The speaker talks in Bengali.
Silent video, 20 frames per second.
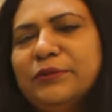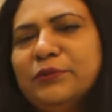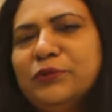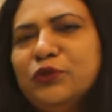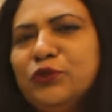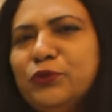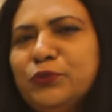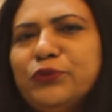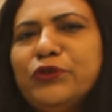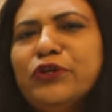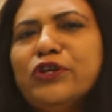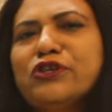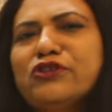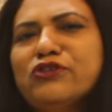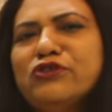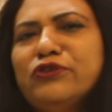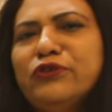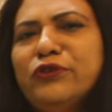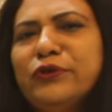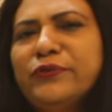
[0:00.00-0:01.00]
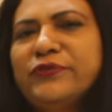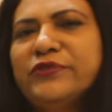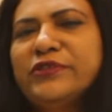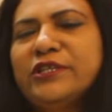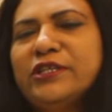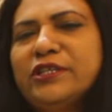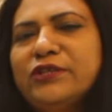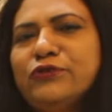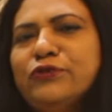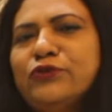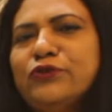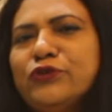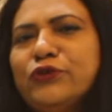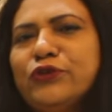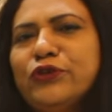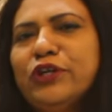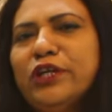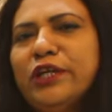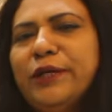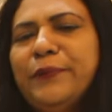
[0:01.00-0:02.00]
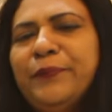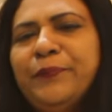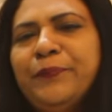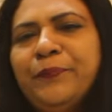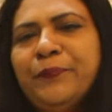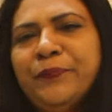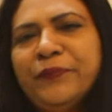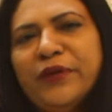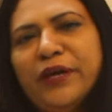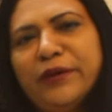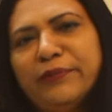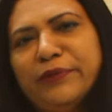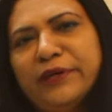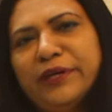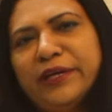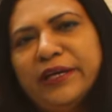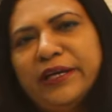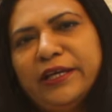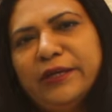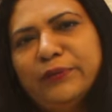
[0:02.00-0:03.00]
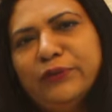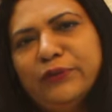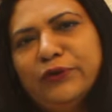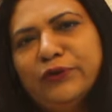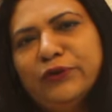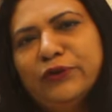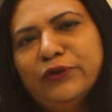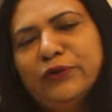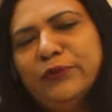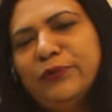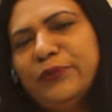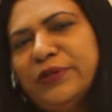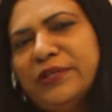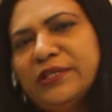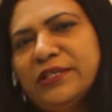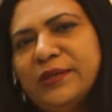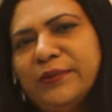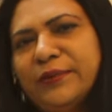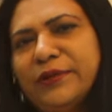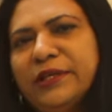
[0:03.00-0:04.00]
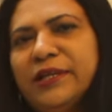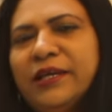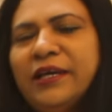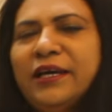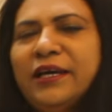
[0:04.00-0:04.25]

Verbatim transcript: দুই প্রকাশনের ওয়েবসাইটে খোঁজ করলে আপনারা এই বইগুলো পেয়ে যাবেন